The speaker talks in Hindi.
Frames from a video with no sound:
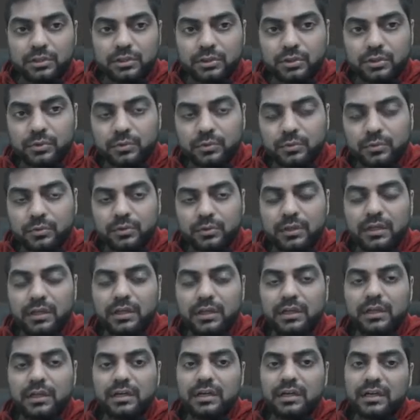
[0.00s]
सो so,
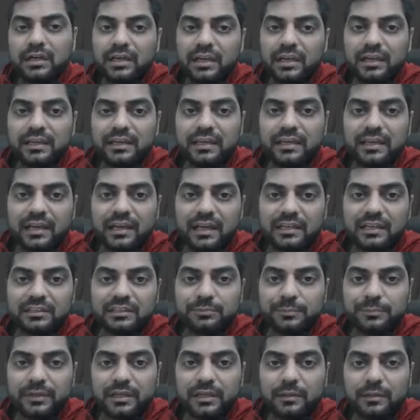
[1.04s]
uh, कल की क्लास
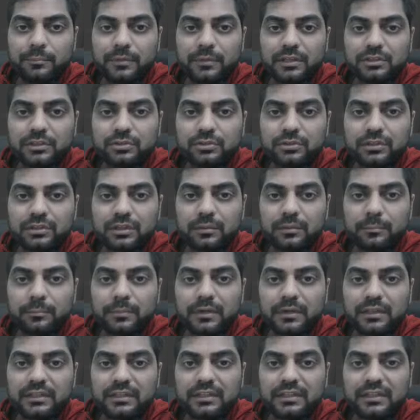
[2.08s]
में हमने जो टर्म
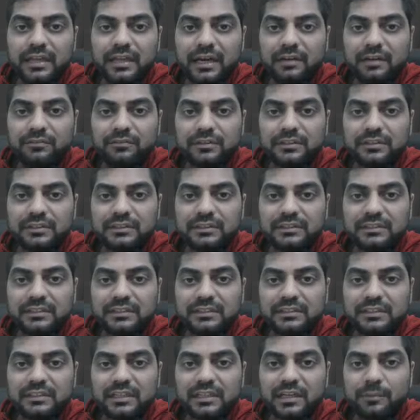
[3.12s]
पढ़ी थी दैट वाज दी
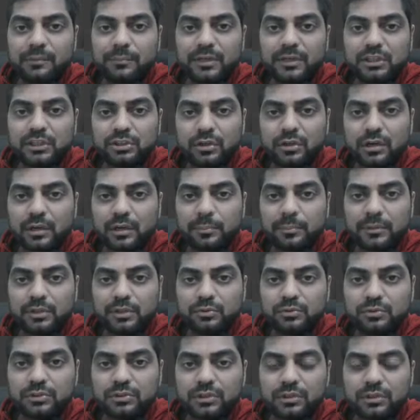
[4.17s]
सीसी अब मैं शॉर्ट में
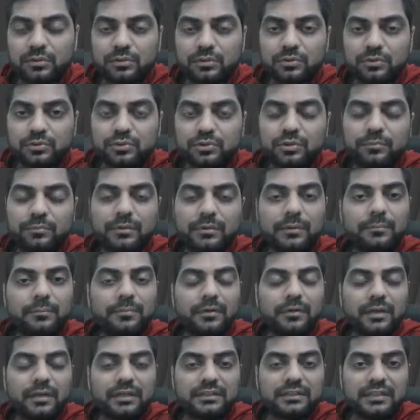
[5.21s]
यूज़ करूंगा उसको मैं
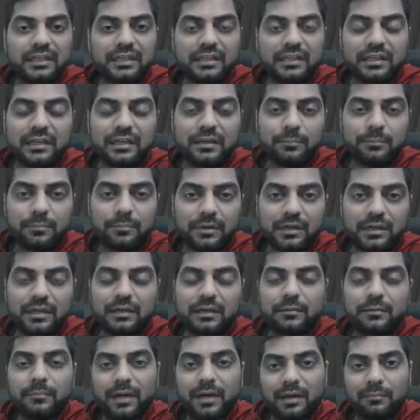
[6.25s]
uh, ज़्यादा बड़ा
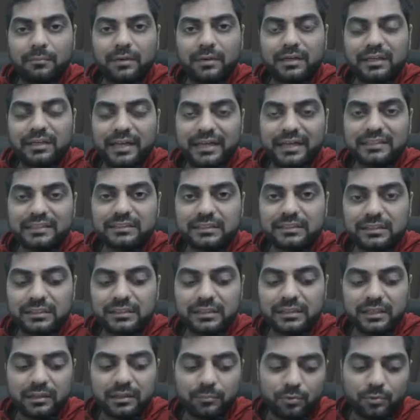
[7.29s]
बार बार कैश
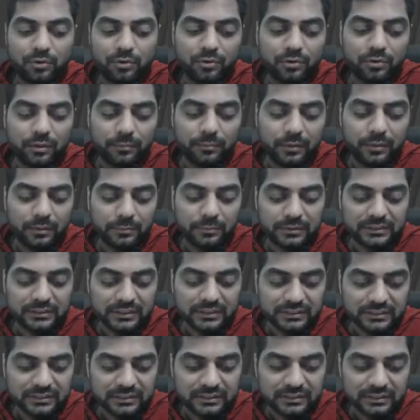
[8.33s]
क्रेडिट नहीं बोलूंगा मैं
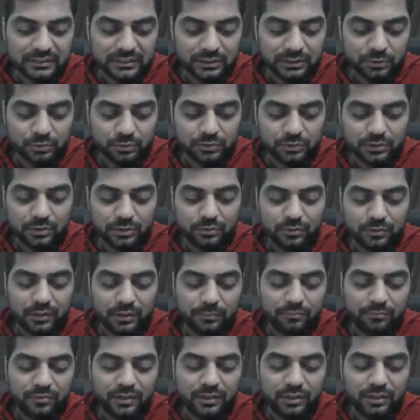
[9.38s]
हमेशा सीसी यूज़ करूंगा
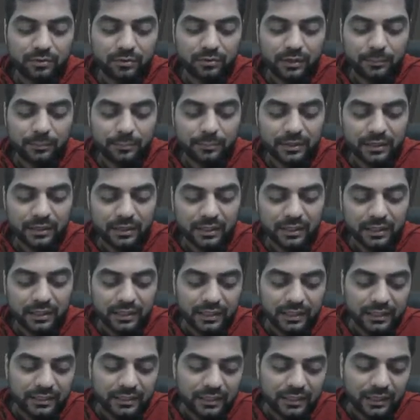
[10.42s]
वर्ड को आपका
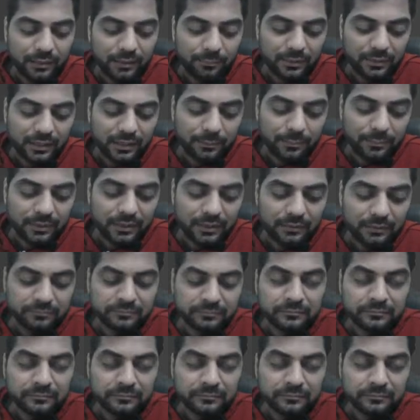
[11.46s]
यहां पर आपका